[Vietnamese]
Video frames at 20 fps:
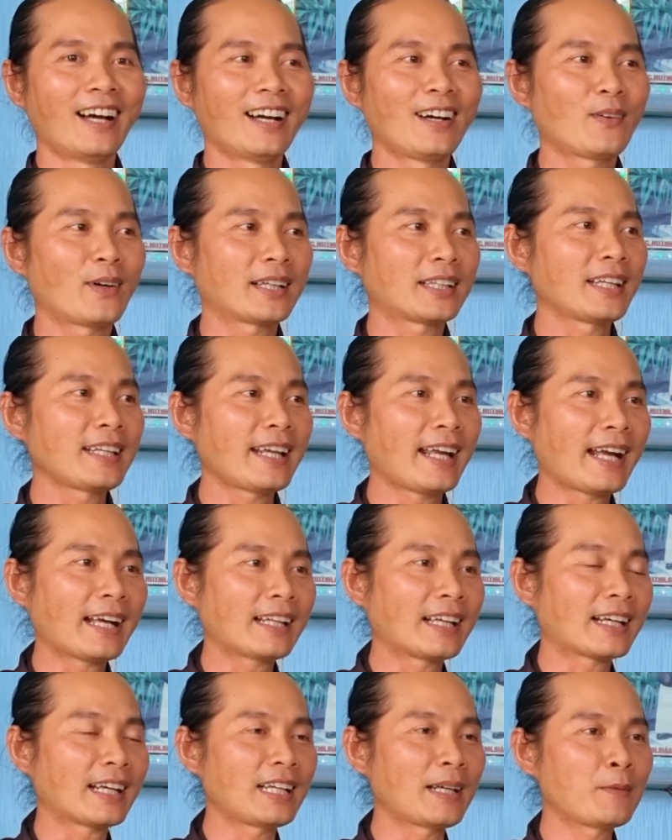Ngoài thế
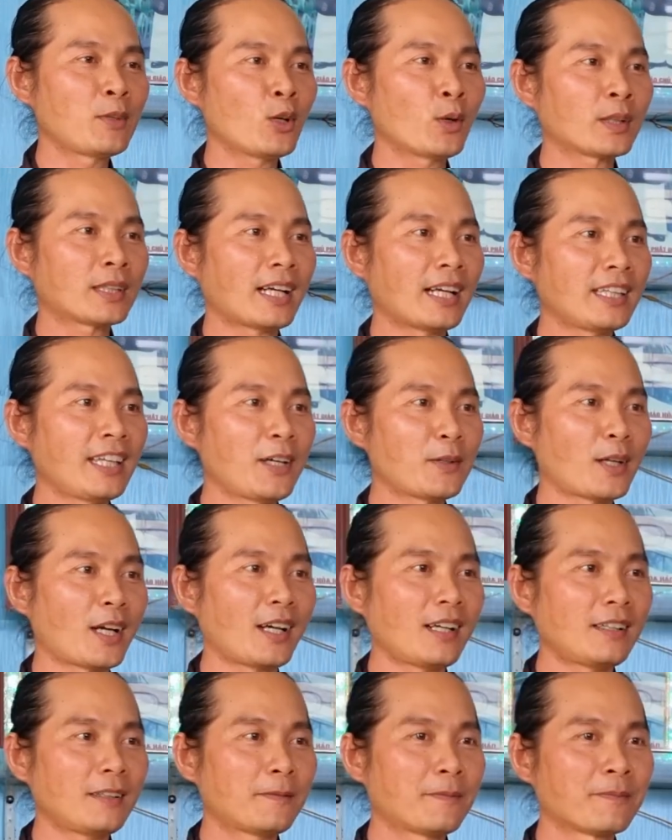gian là cái niềm vui người ta nhiêu
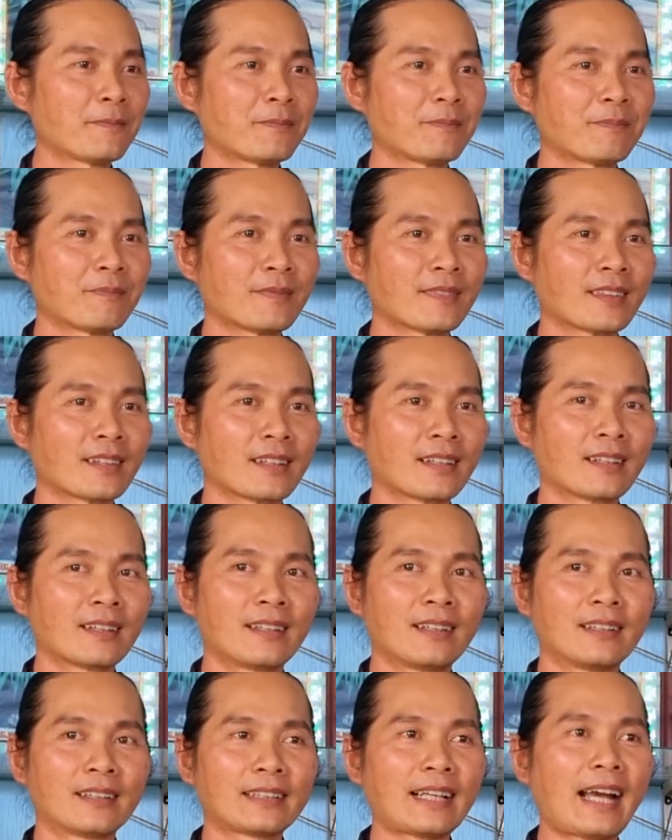đó,
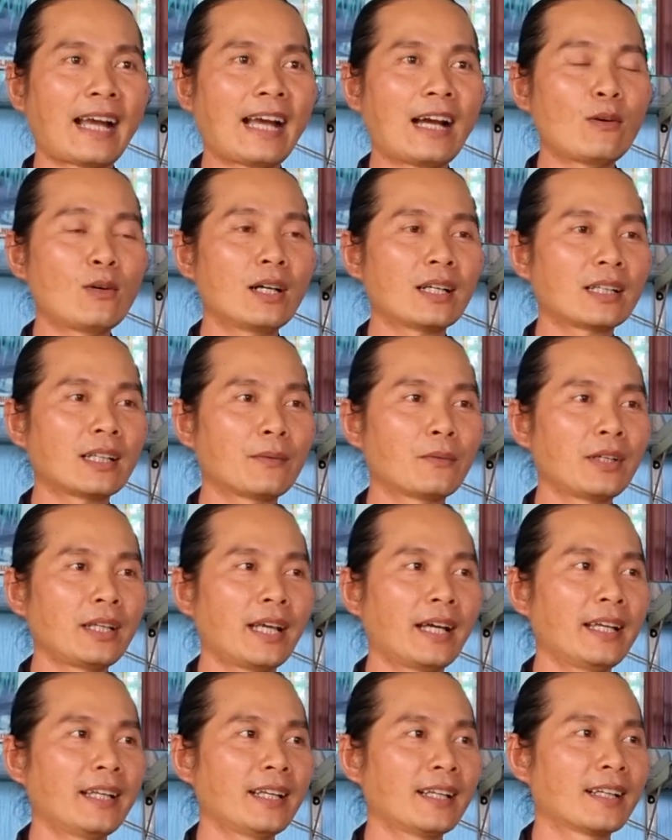người ta háo hức lắm quý
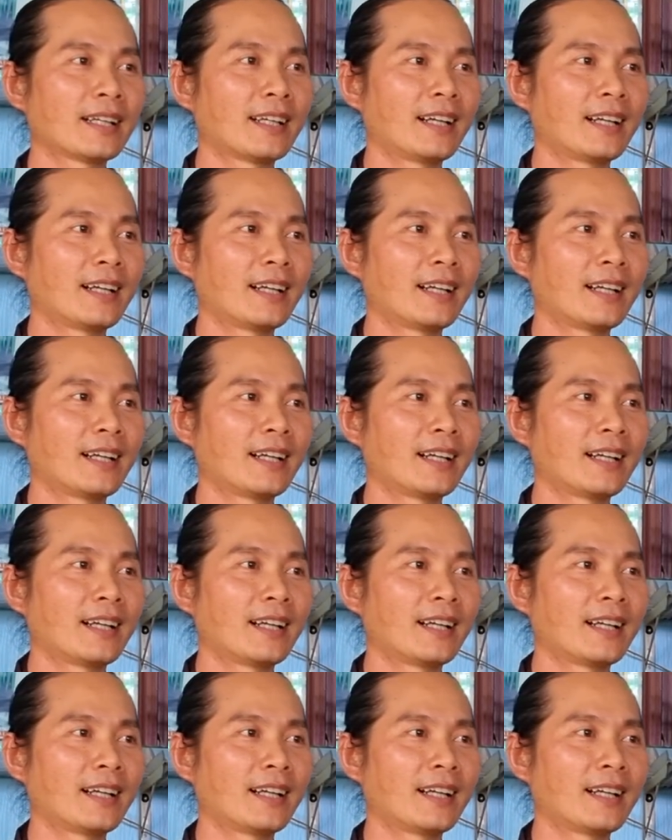vị.